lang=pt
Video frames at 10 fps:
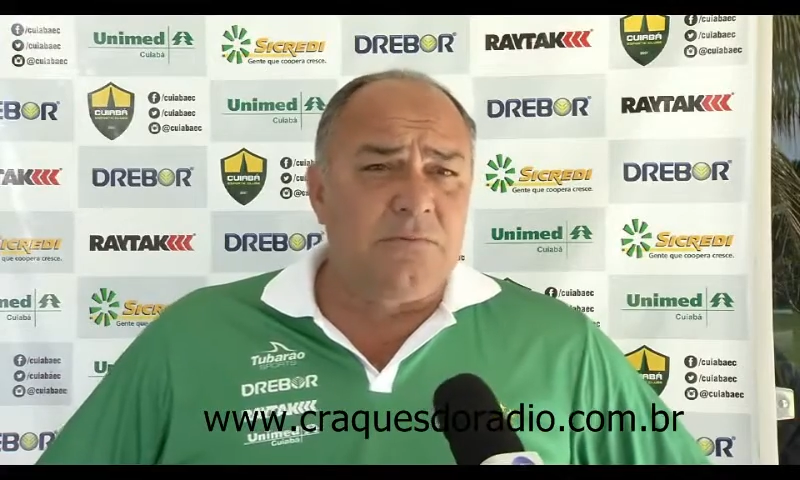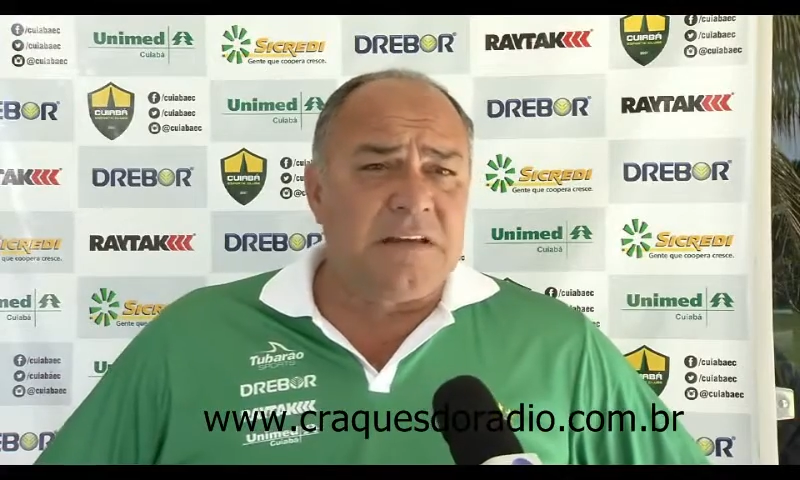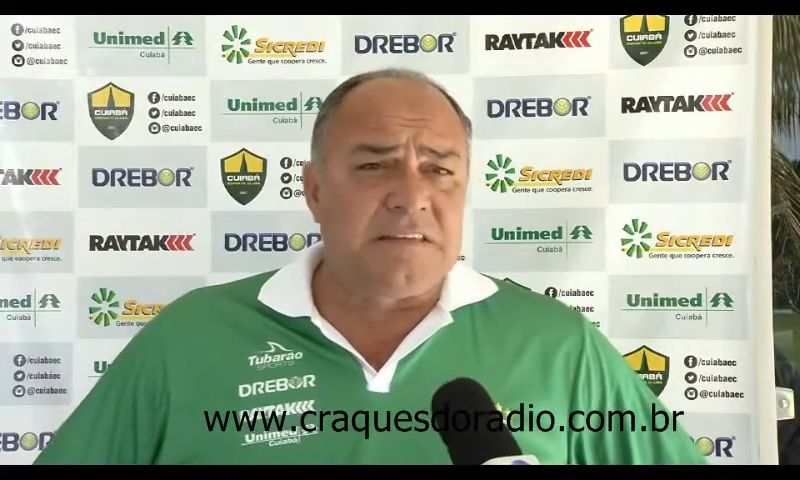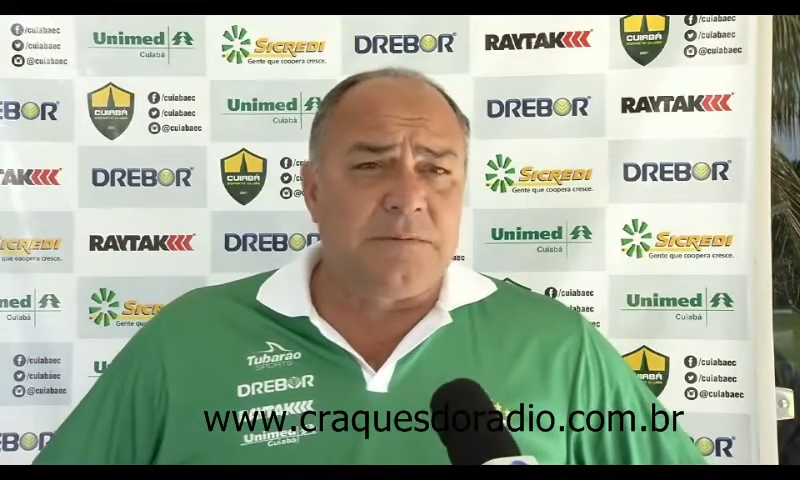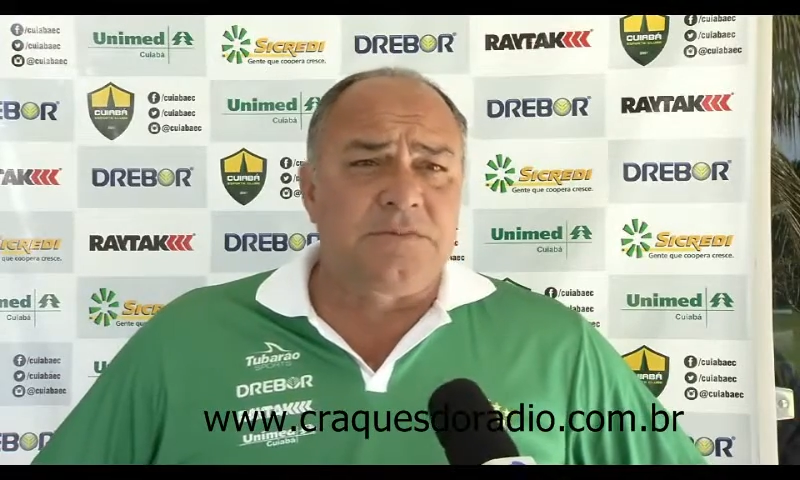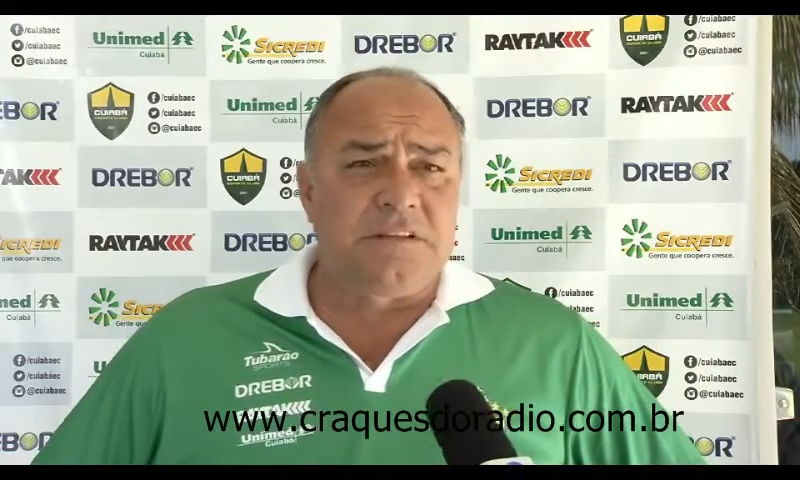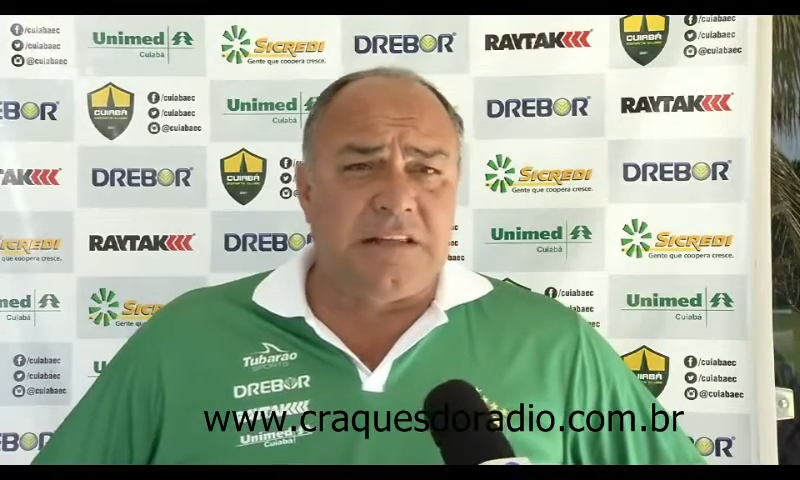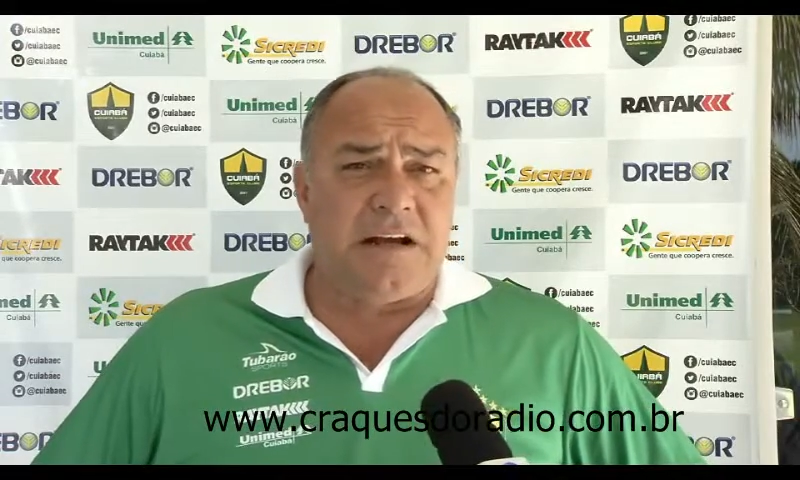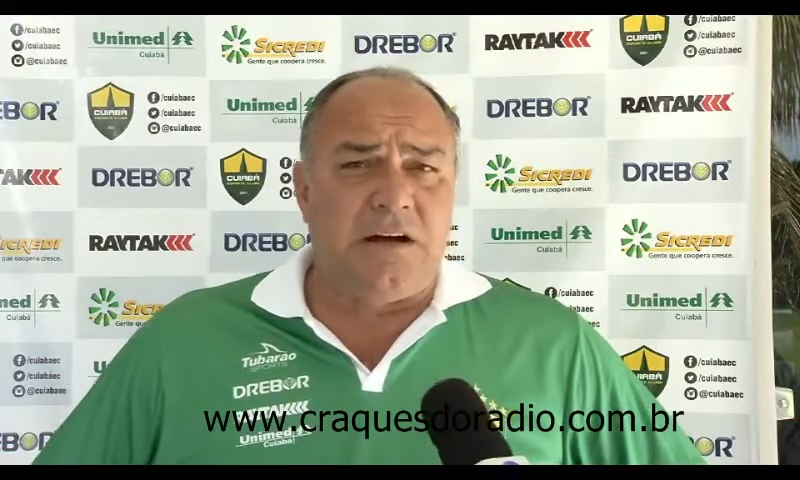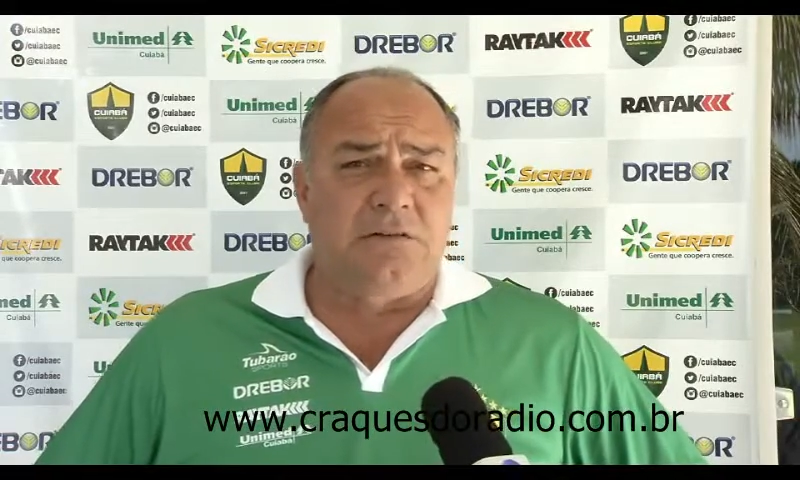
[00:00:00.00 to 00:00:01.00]
mas temos que
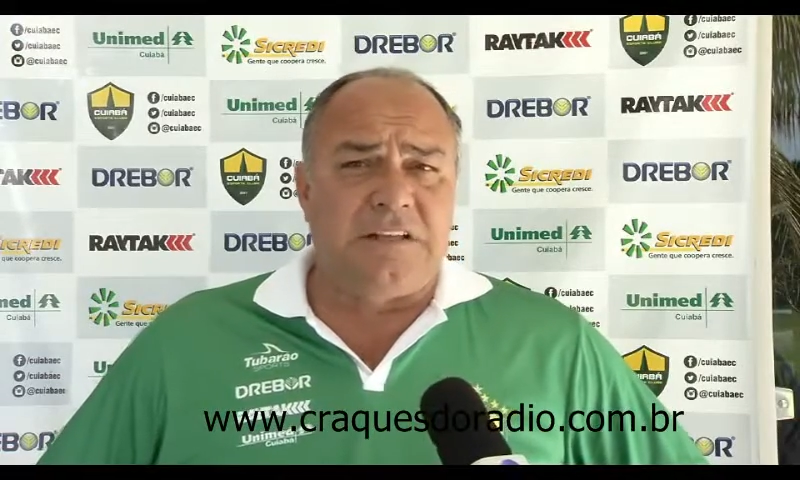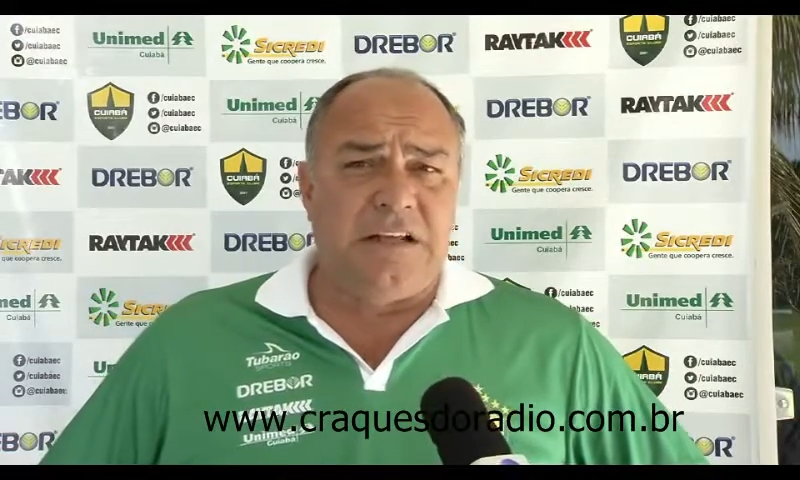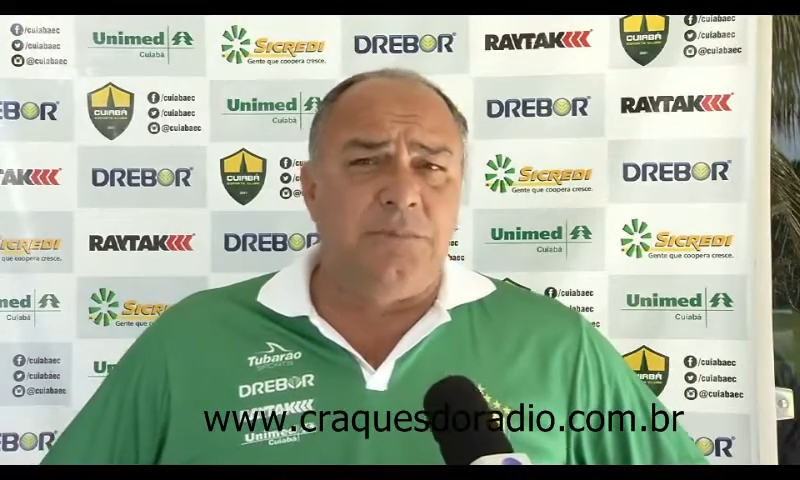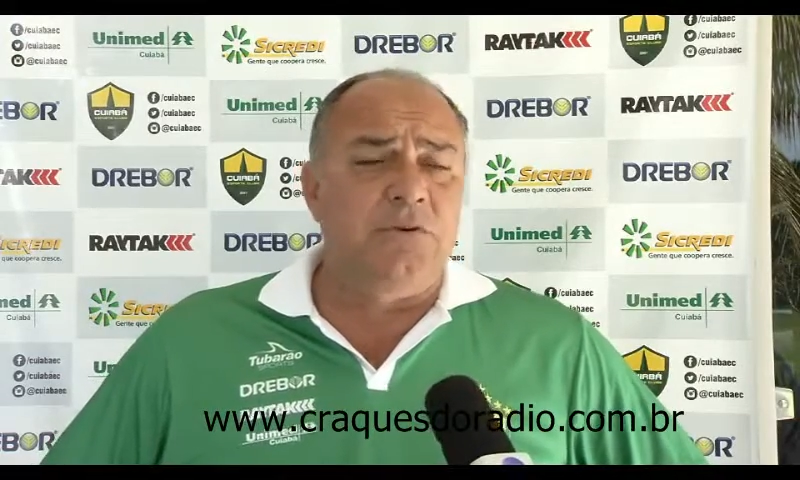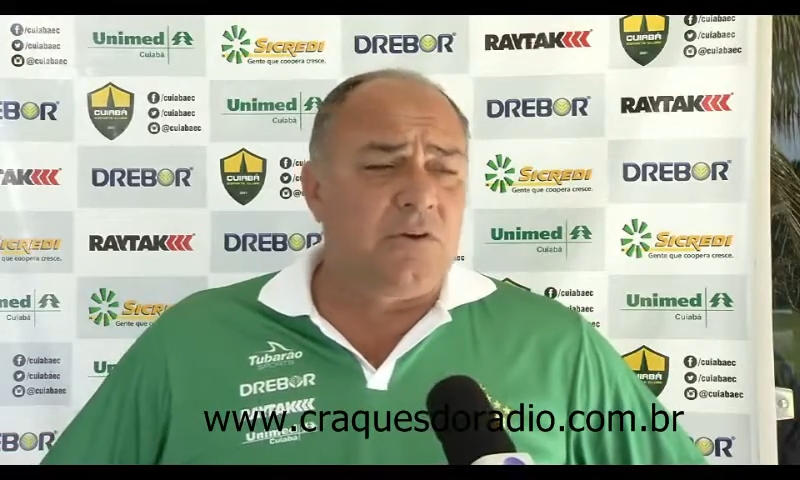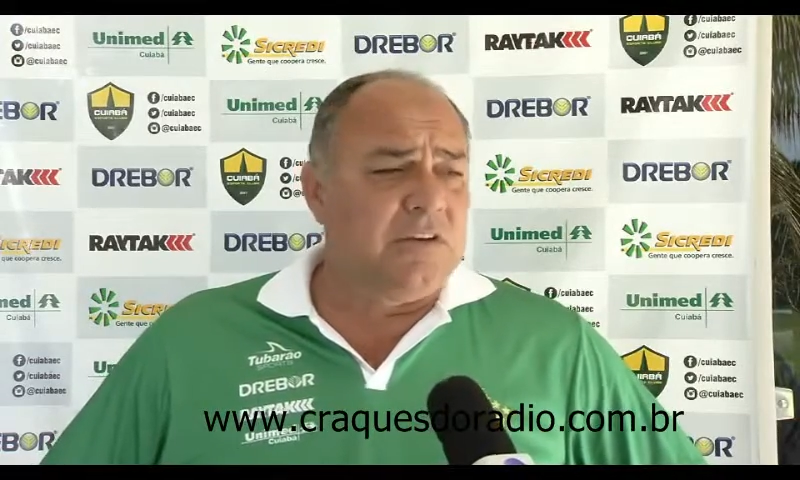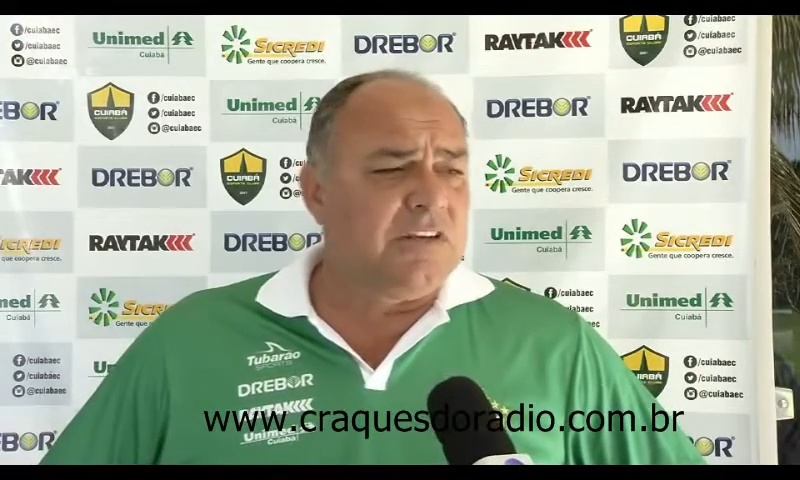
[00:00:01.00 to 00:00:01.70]
ter cautela porque é uma